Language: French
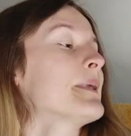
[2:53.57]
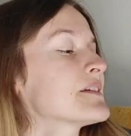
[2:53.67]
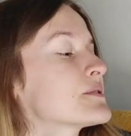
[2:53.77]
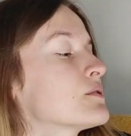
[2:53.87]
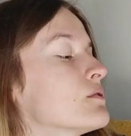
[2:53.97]

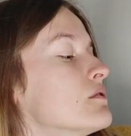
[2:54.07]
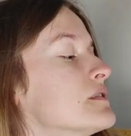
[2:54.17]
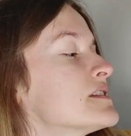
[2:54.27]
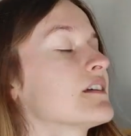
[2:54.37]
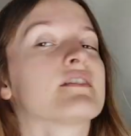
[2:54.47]
parce
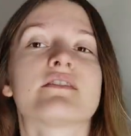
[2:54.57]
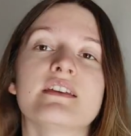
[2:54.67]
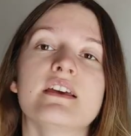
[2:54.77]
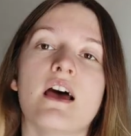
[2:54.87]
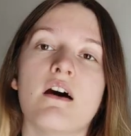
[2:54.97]
qu'ils
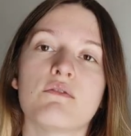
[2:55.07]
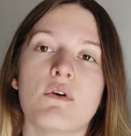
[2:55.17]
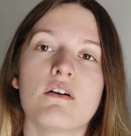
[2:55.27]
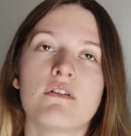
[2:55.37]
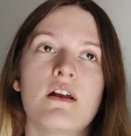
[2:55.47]
s'attendaient à
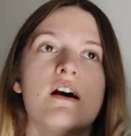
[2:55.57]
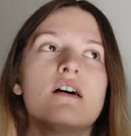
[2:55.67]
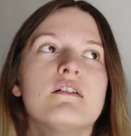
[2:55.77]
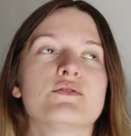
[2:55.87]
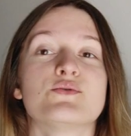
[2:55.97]
avoir
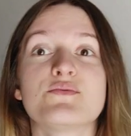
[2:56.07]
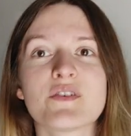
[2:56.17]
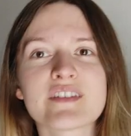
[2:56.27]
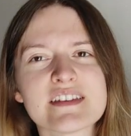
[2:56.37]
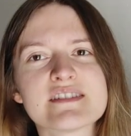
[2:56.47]
voilà euh, du
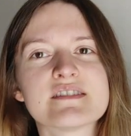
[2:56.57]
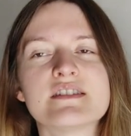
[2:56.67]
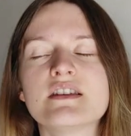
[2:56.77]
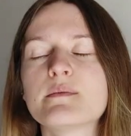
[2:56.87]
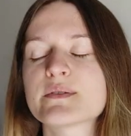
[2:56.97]

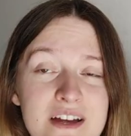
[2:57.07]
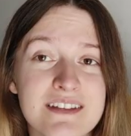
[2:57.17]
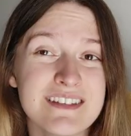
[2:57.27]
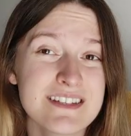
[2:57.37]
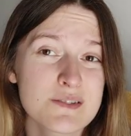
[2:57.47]
fantastique, en
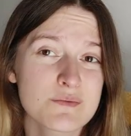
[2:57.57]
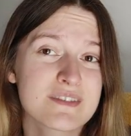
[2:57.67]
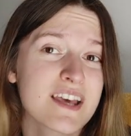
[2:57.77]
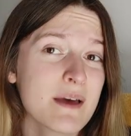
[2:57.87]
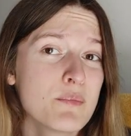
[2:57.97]
réalité qui
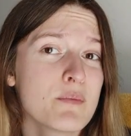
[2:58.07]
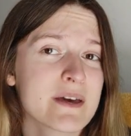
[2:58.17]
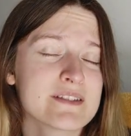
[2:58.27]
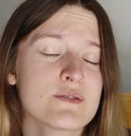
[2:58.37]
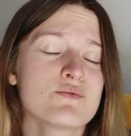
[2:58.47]
sont très peu
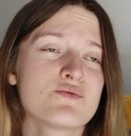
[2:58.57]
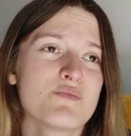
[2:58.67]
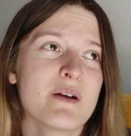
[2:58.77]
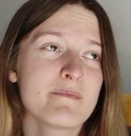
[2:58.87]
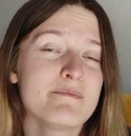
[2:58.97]
présents, du
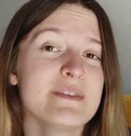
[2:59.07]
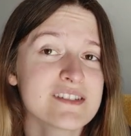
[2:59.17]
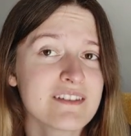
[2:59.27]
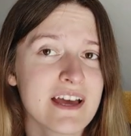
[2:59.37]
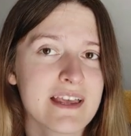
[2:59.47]
moins
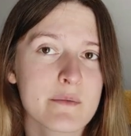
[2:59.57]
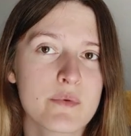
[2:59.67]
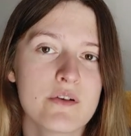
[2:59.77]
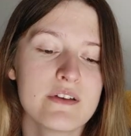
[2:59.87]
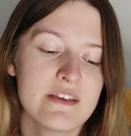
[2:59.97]
mis en
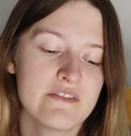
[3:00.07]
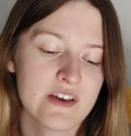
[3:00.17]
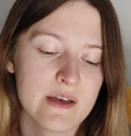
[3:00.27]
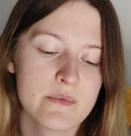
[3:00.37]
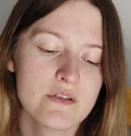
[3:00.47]
arrière-plan, et
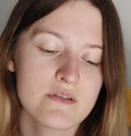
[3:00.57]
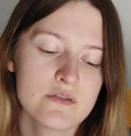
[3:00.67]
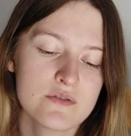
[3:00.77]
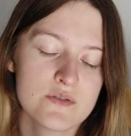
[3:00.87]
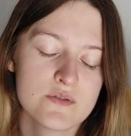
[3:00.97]
vraiment